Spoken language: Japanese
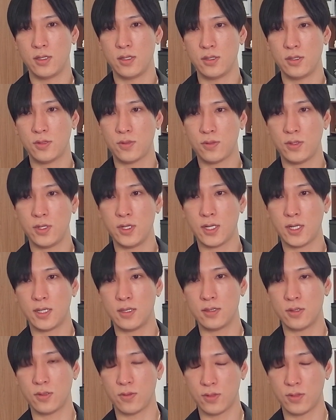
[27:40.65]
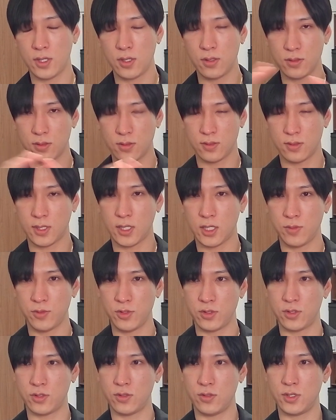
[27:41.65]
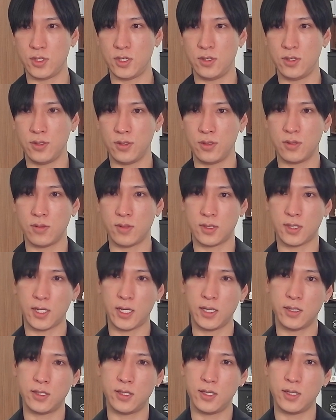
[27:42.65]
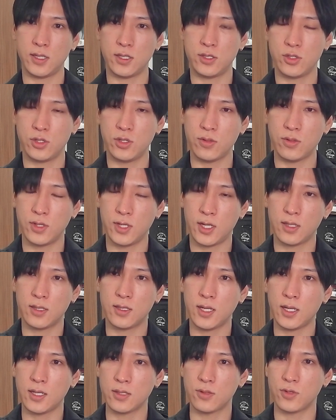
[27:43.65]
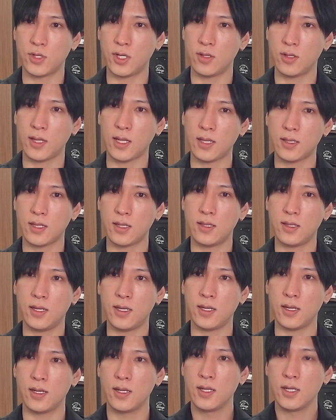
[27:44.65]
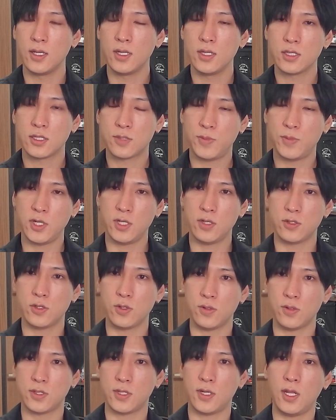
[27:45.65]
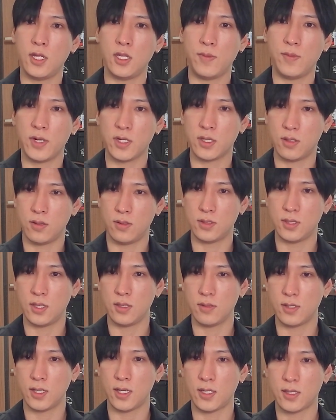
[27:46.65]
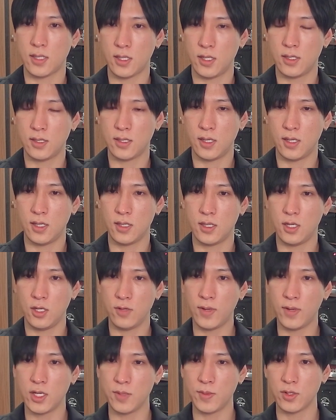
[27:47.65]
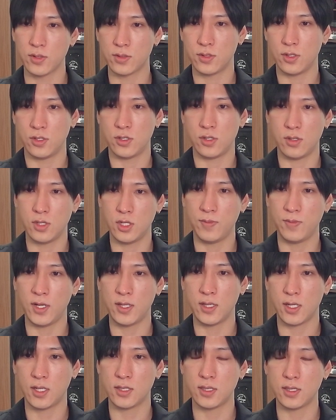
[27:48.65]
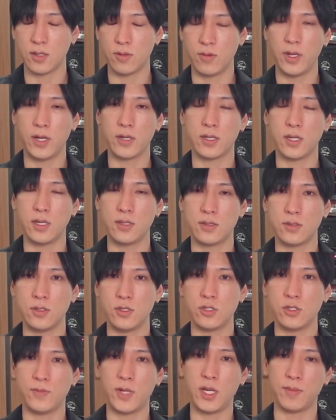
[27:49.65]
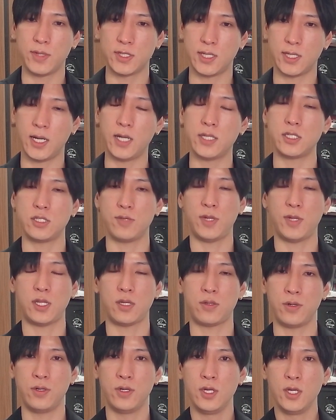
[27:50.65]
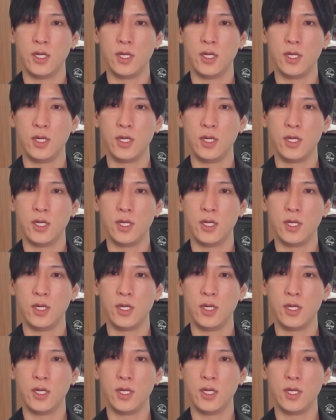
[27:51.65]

そこに関、そこでのその先物中心の、要は短期的な時期を狙ったトレードだったんで、スピード調整で2万9000円ぐらいだった日経平均は今の水準、2万7500円水準までま下がってしまったと。